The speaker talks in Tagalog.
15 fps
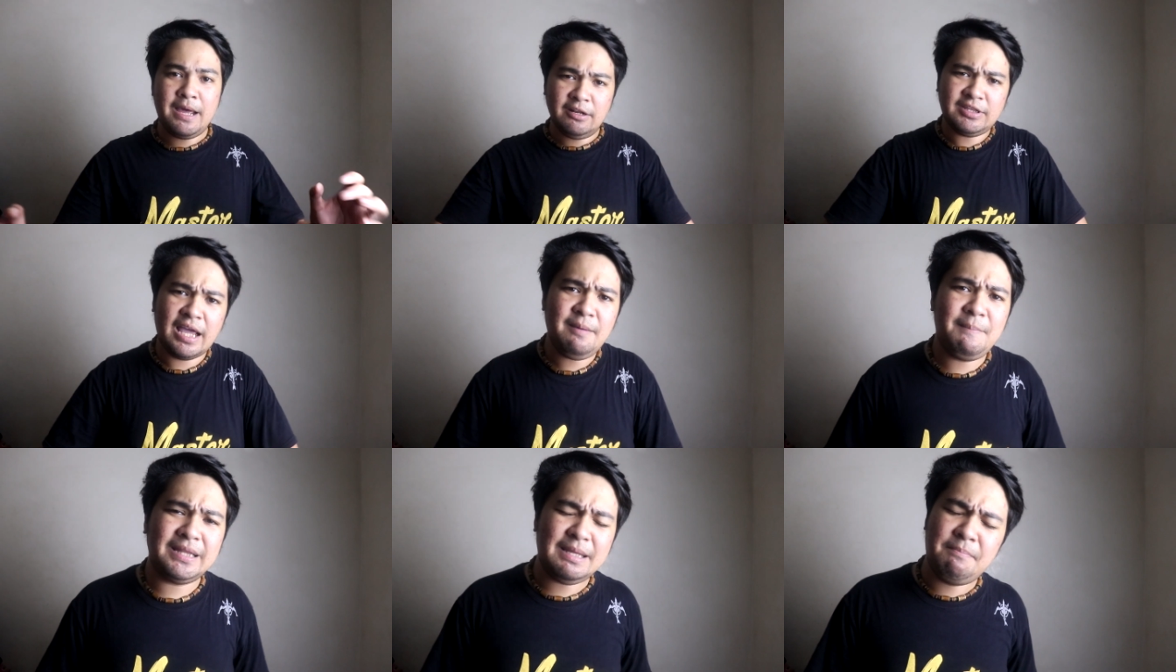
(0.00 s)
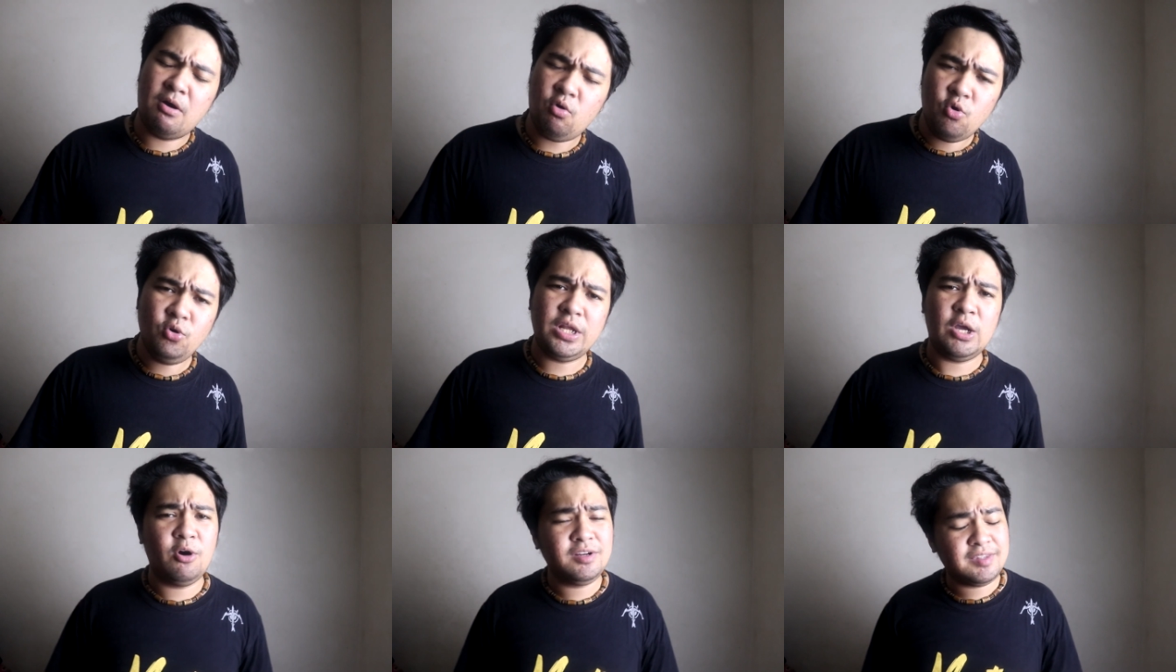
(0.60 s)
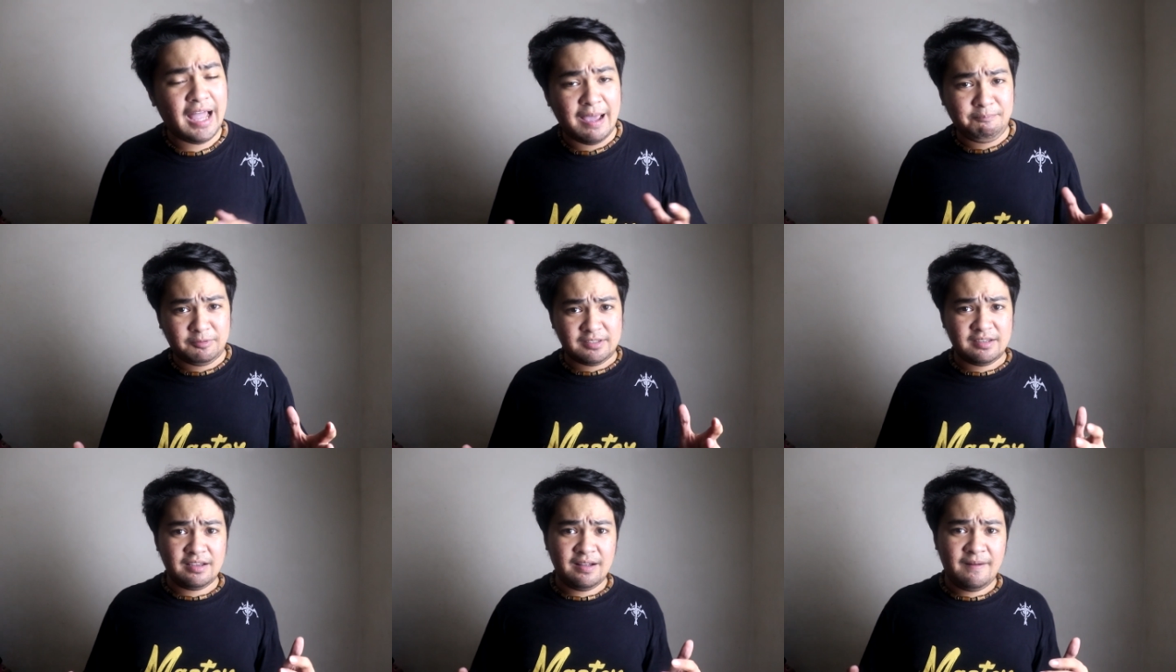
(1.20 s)
meron tayong iba't ibang uri or
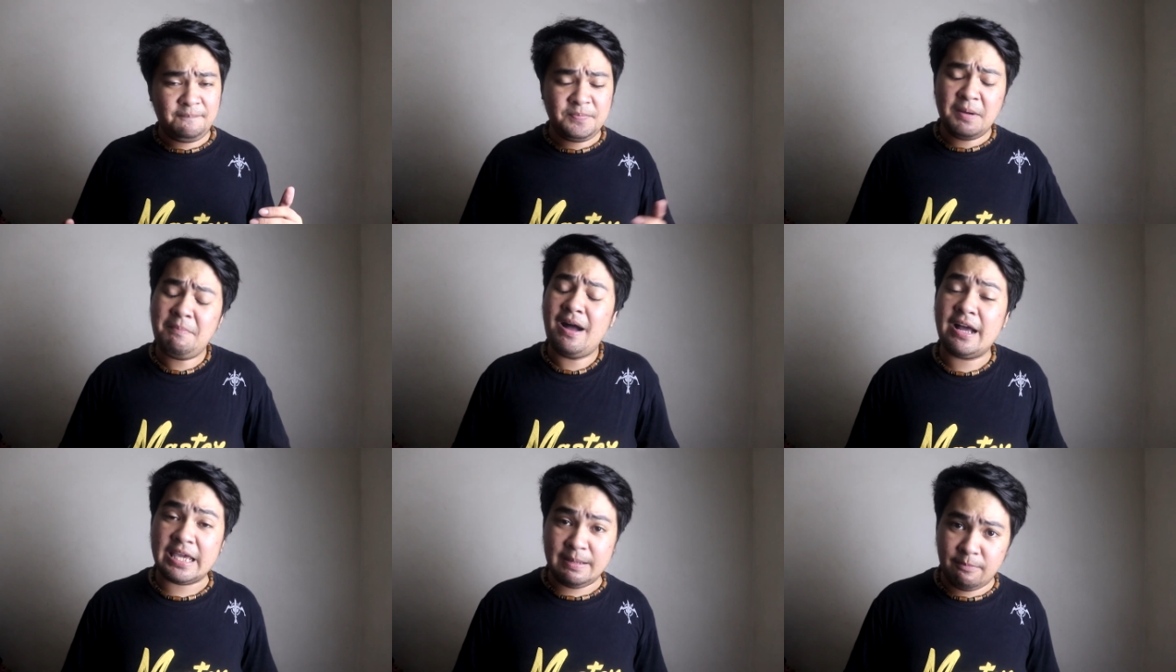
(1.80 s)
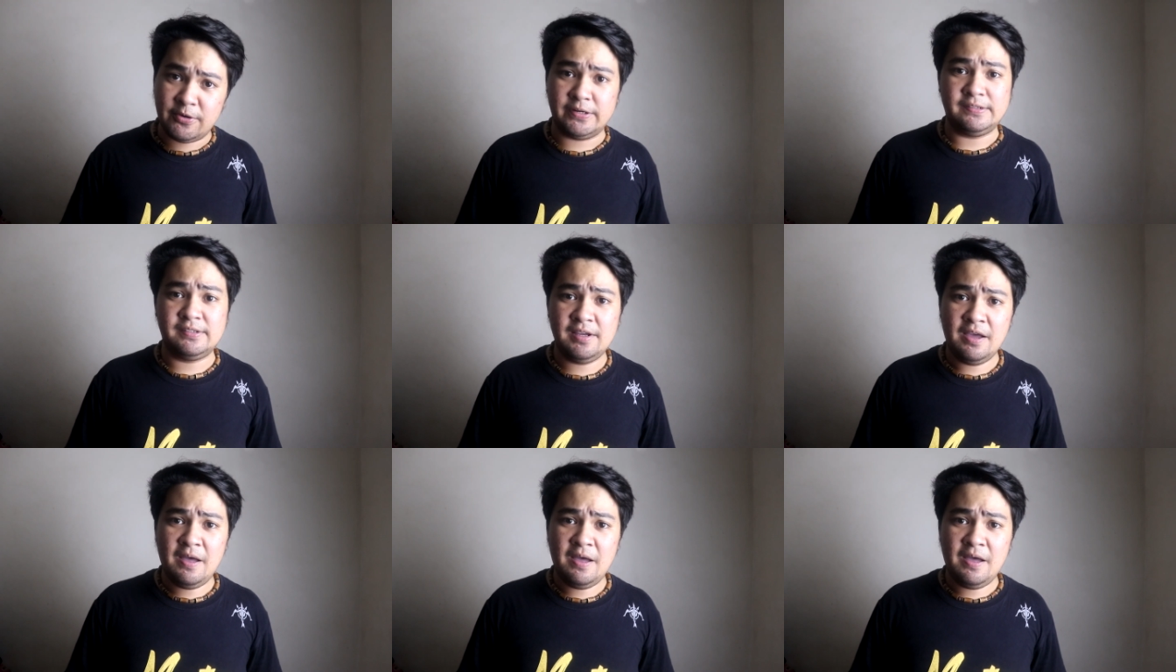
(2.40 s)
types ng mga keyboard.